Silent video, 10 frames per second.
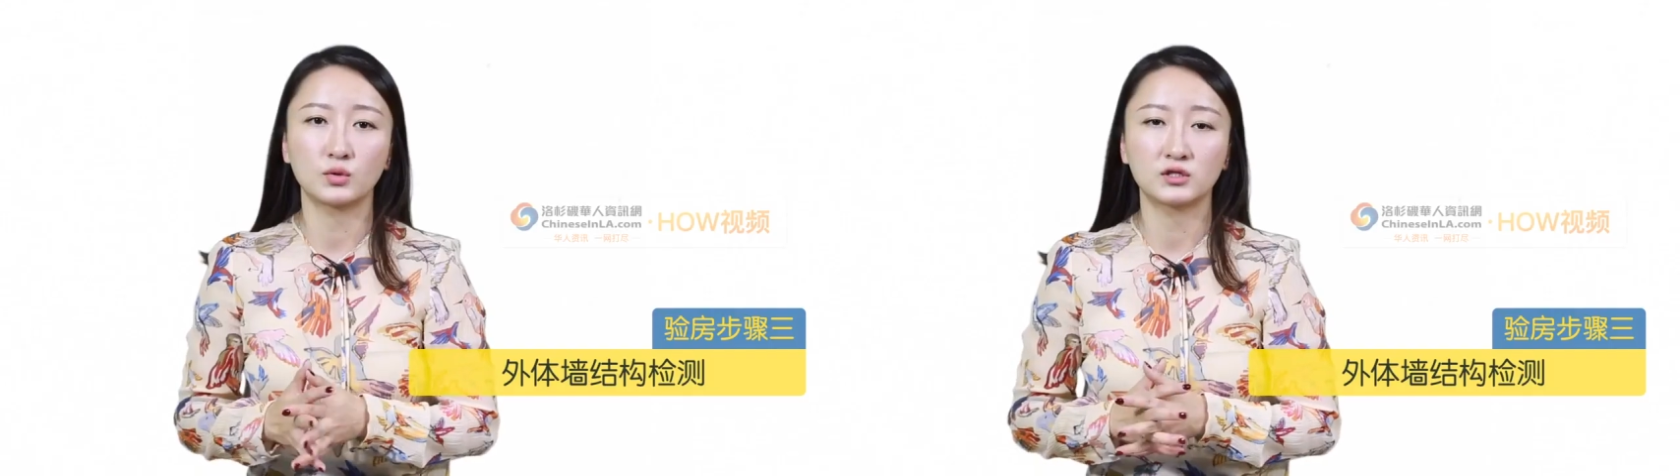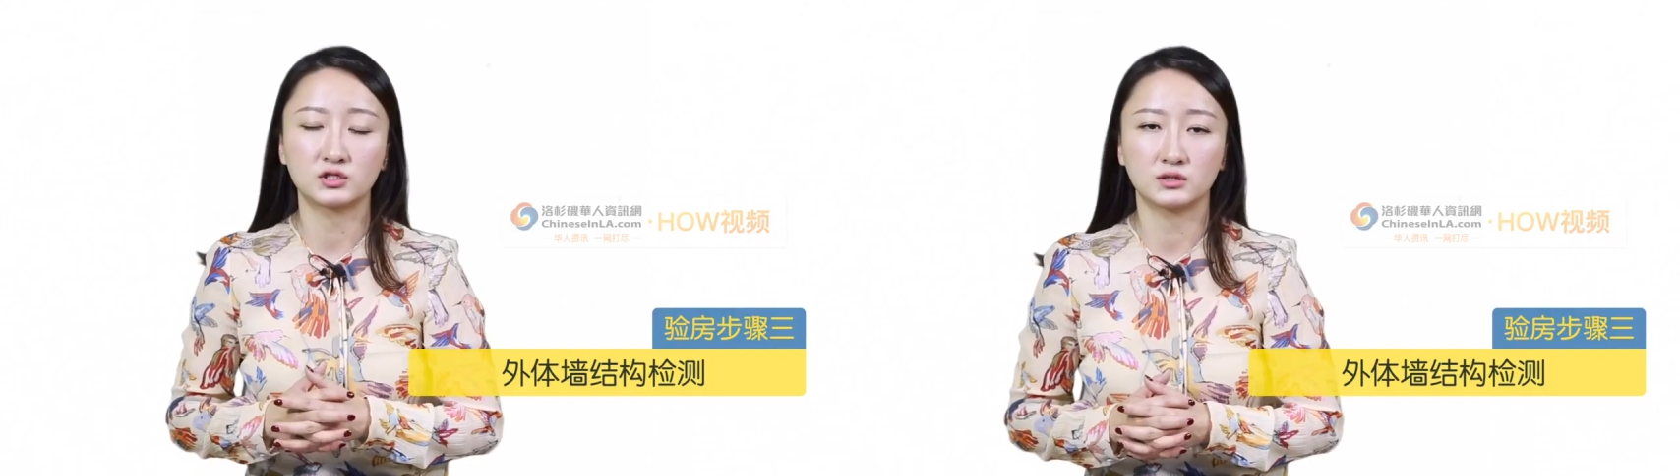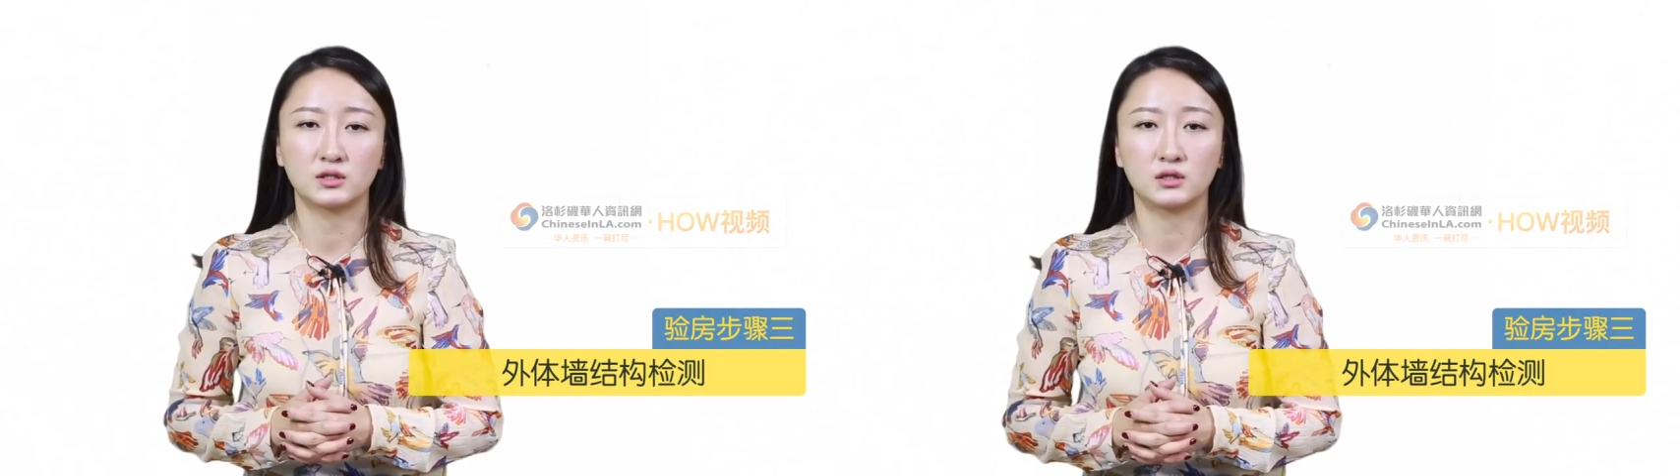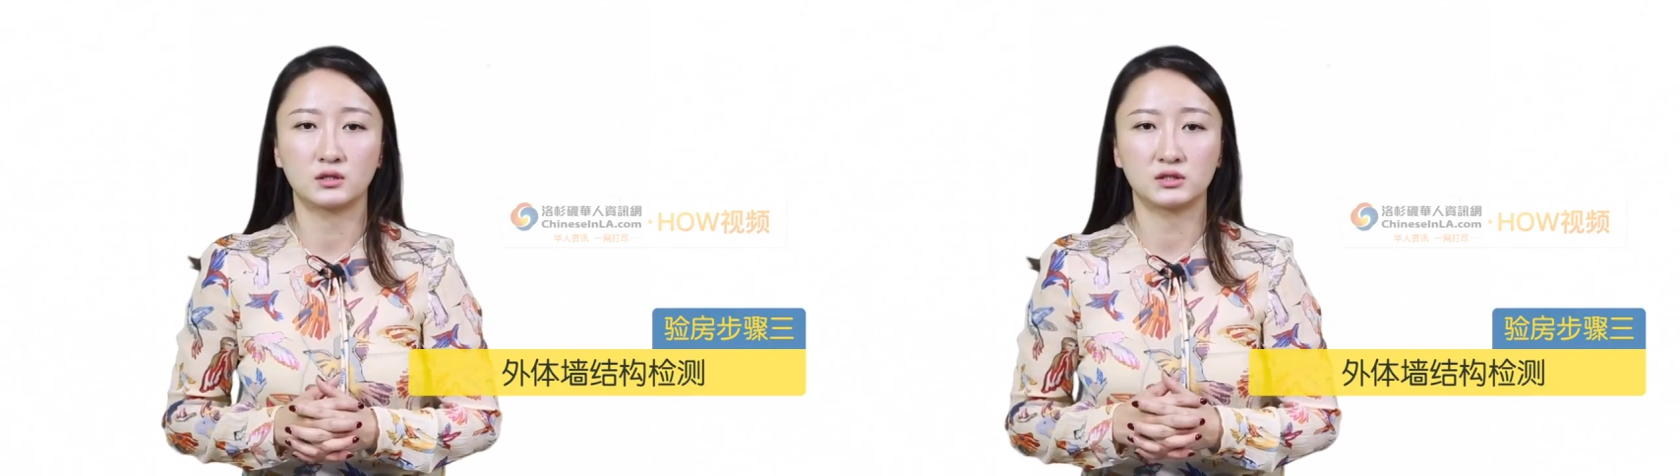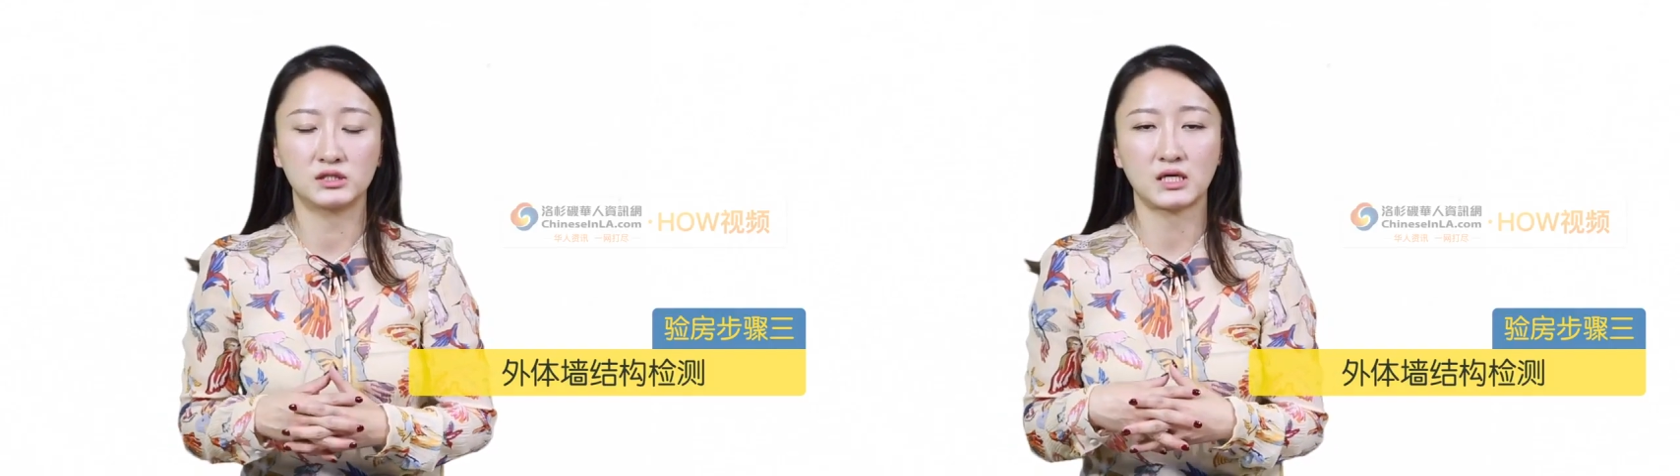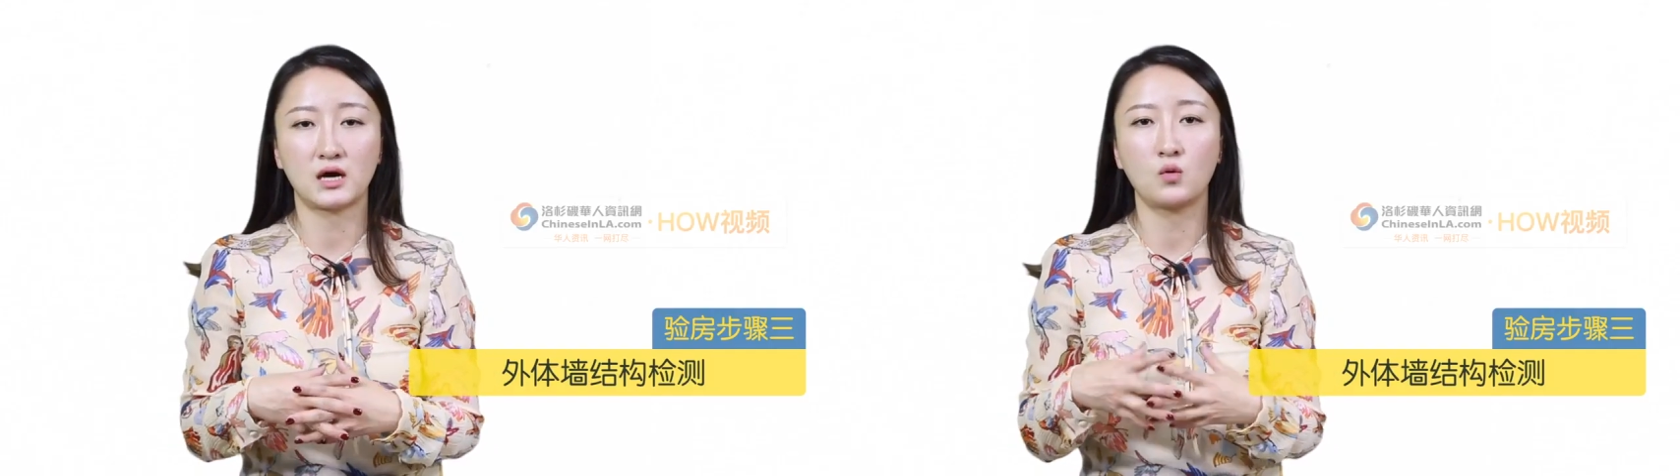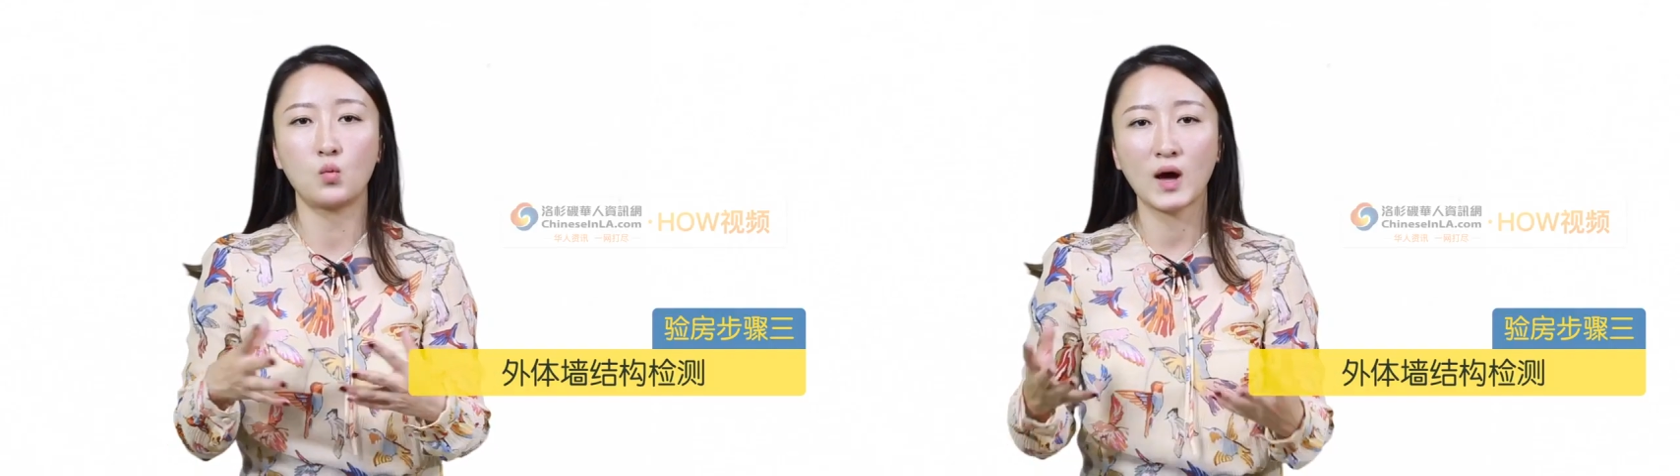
对这个墙